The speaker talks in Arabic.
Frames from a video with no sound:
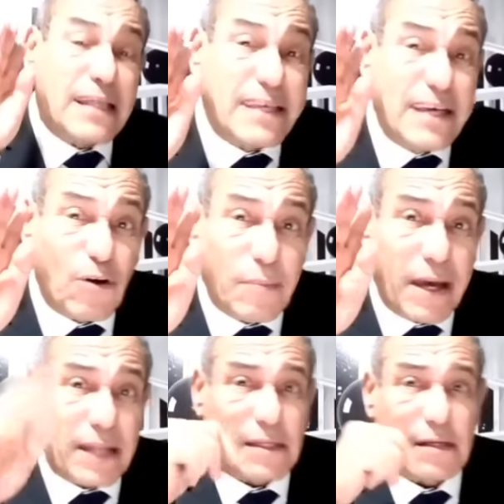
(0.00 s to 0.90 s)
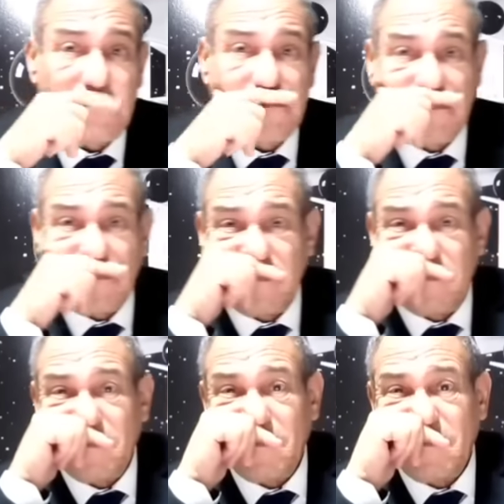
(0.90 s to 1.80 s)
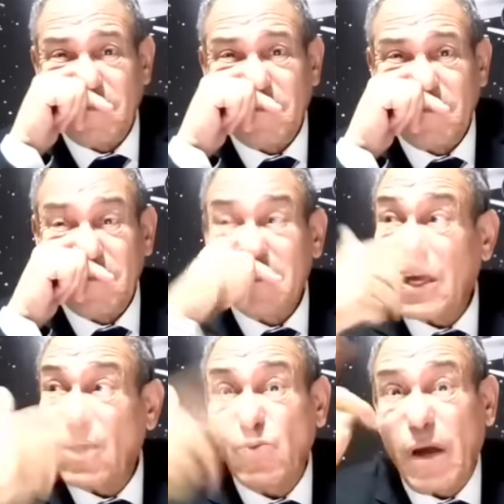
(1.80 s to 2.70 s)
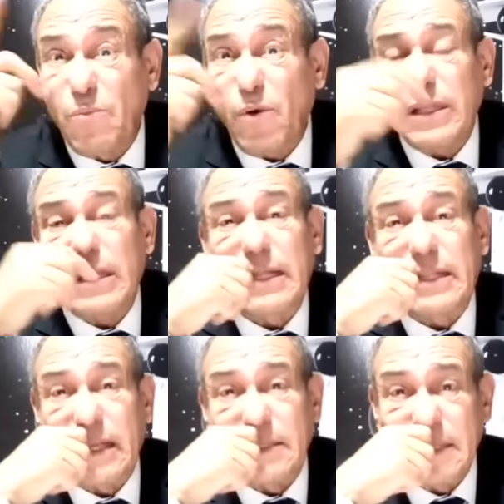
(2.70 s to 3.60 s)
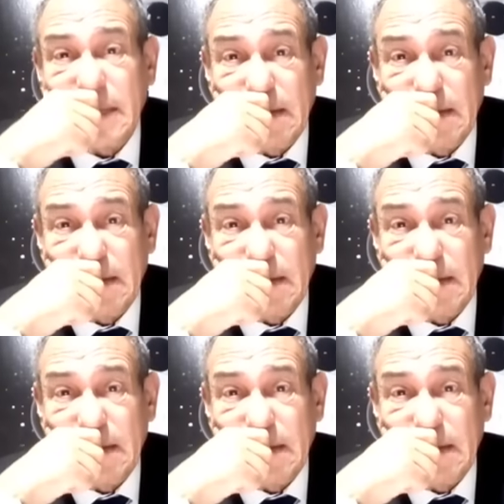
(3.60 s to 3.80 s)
كيلومتر خرجوا عن المحيط الاطلسي